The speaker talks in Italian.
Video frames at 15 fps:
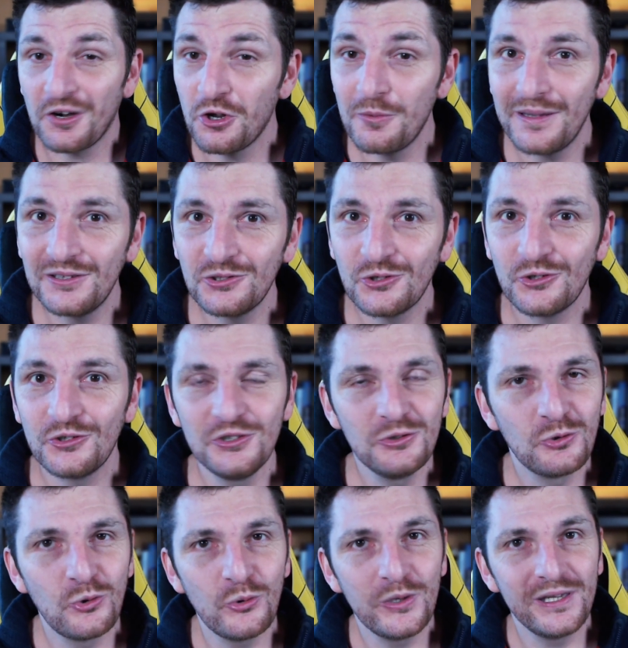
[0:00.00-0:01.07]
Argomento
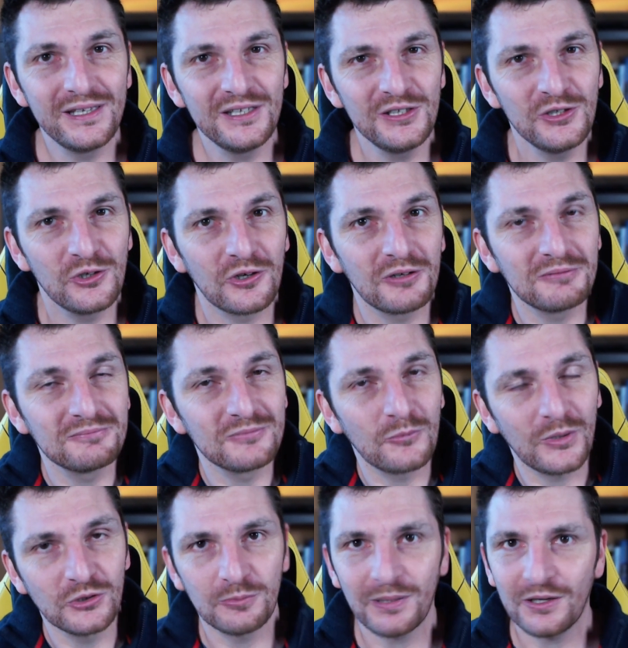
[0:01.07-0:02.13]
in cui io
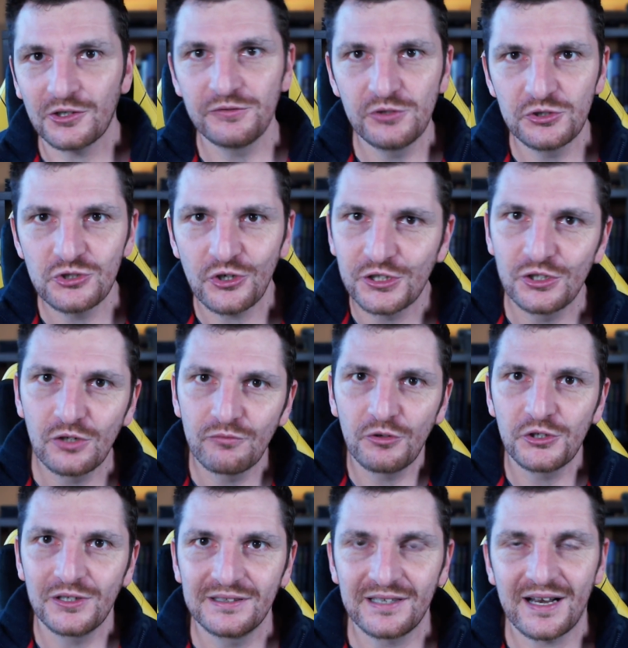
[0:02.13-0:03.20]
quando parlo di videogiochi non
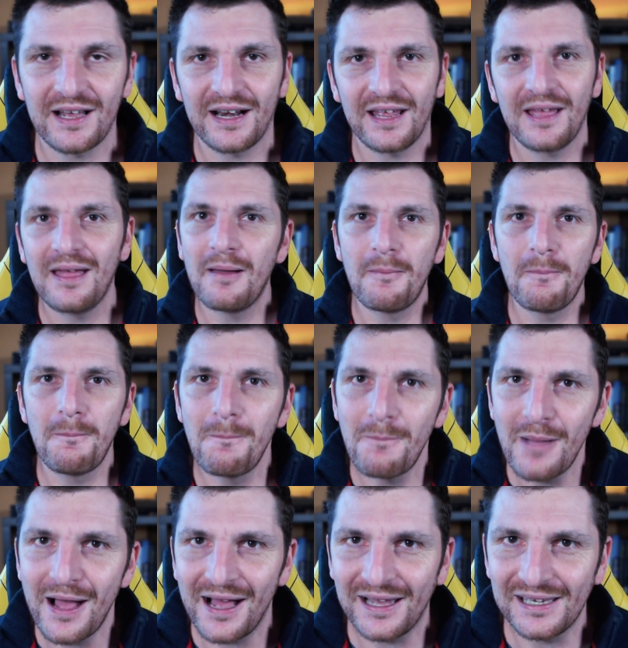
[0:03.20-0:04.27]
voglio entrare
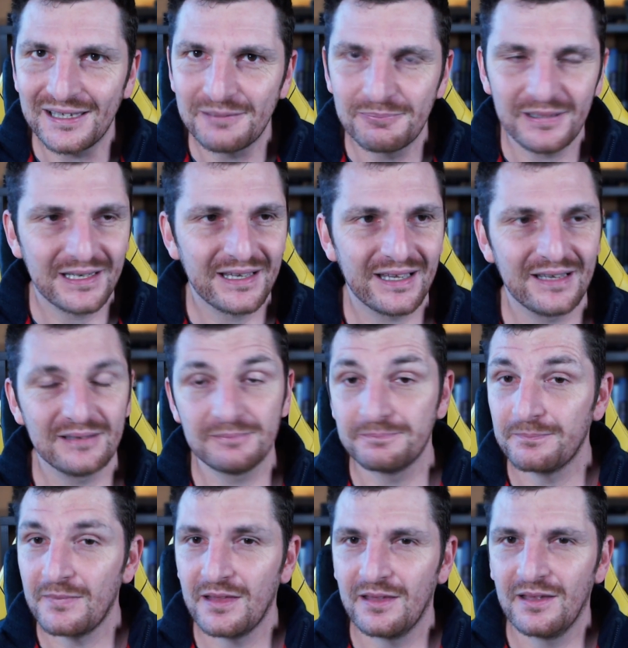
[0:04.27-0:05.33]
mai perché
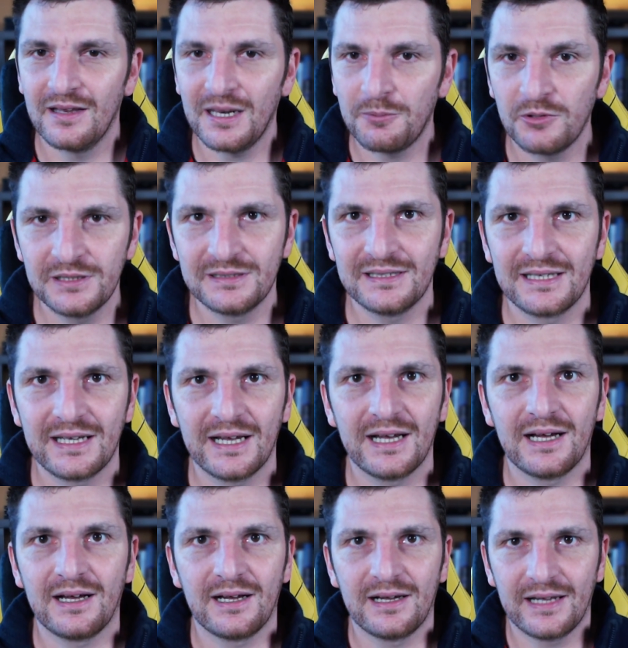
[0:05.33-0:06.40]
la
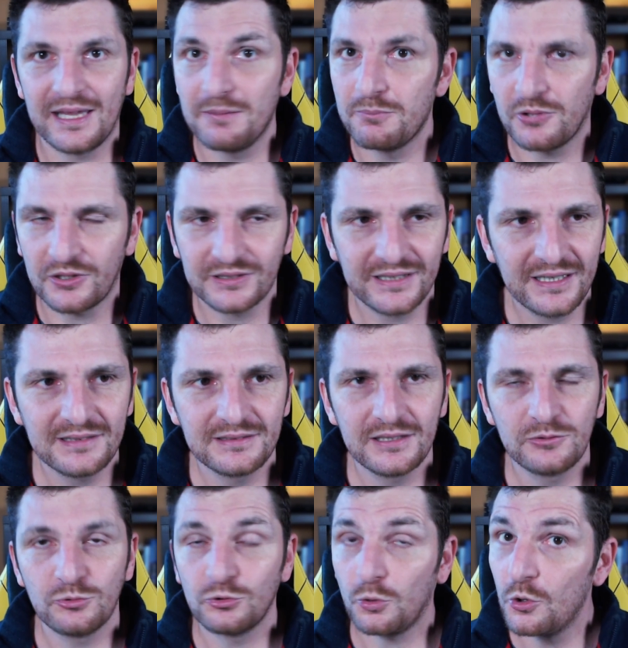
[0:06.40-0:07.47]
politica è
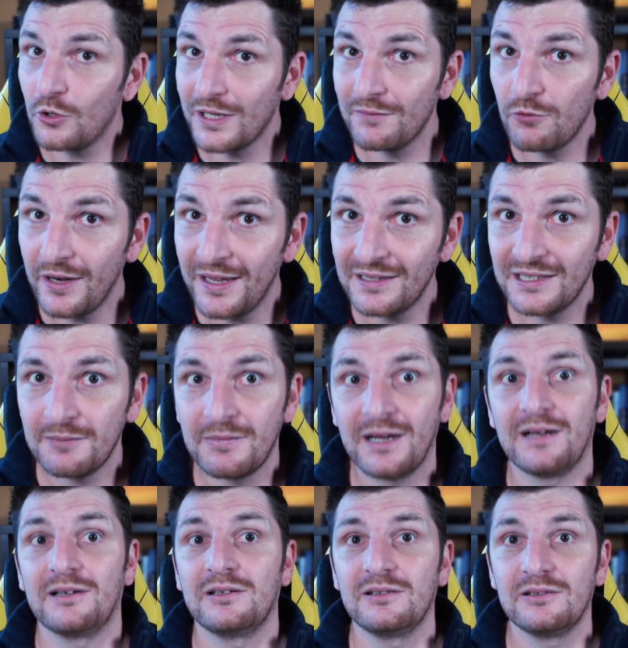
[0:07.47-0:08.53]
importante, tutto quello che volete,
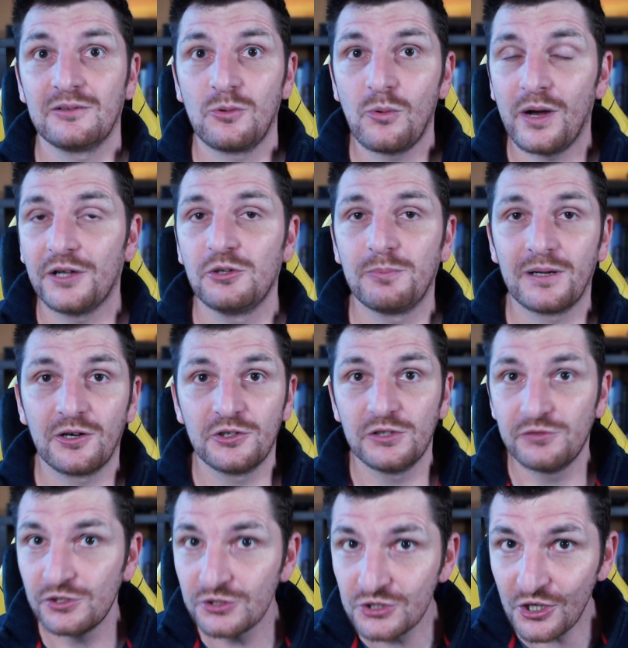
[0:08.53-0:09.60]
ma qua io parlo di
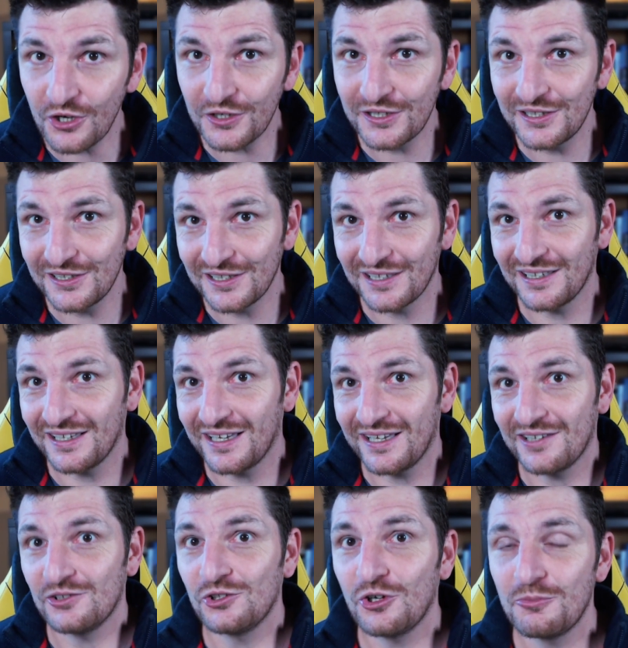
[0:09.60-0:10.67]
videogiochi
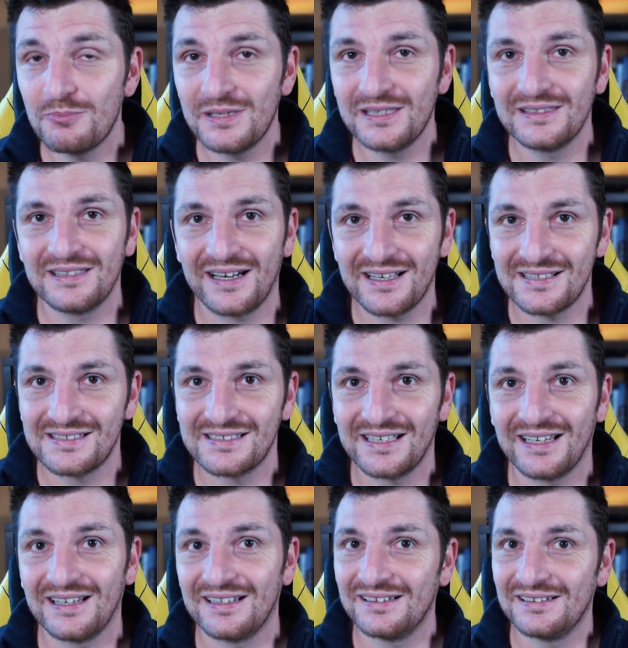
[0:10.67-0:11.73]
e non mi
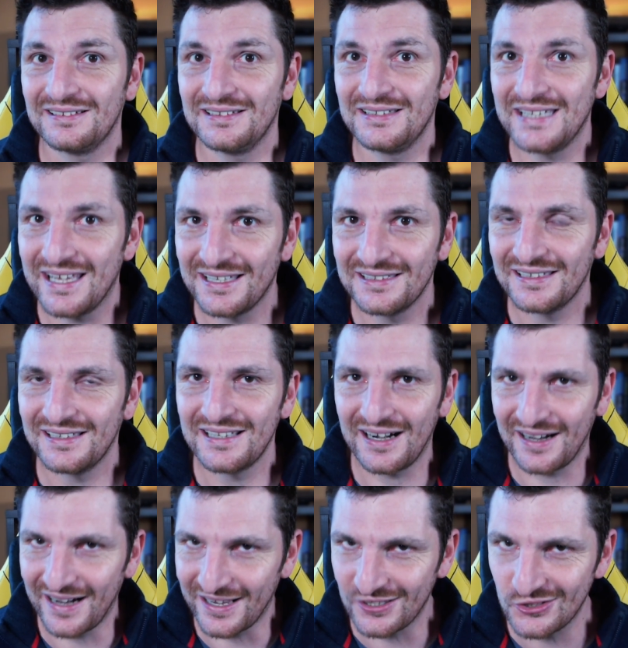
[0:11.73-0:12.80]
interessa niente
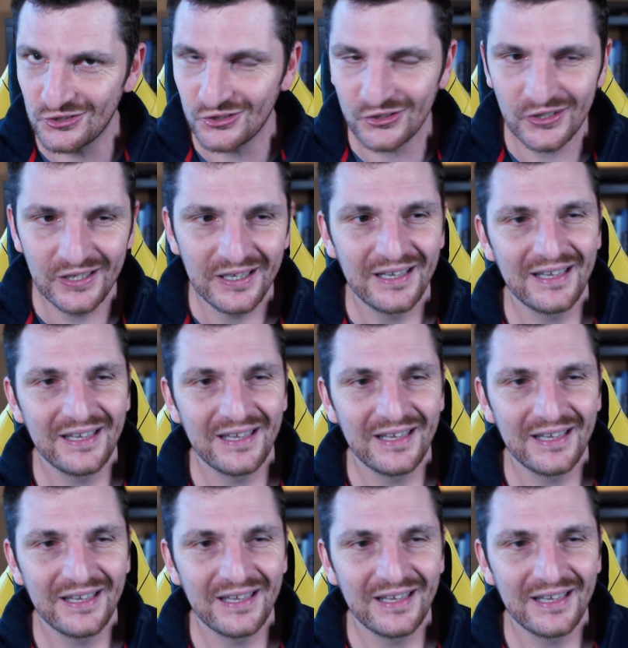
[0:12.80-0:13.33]
del resto.